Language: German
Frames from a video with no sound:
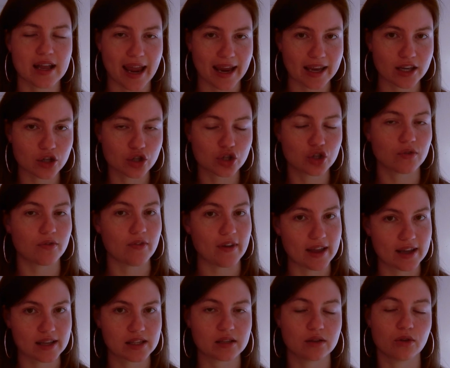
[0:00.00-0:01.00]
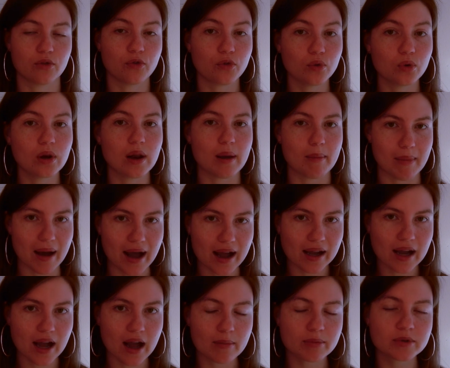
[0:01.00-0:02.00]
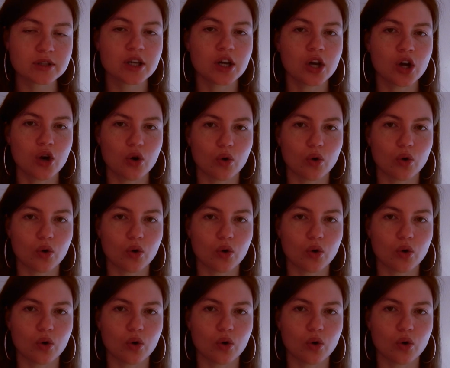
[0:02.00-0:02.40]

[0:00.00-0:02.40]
echt ein schweres Gefühl im Magen habt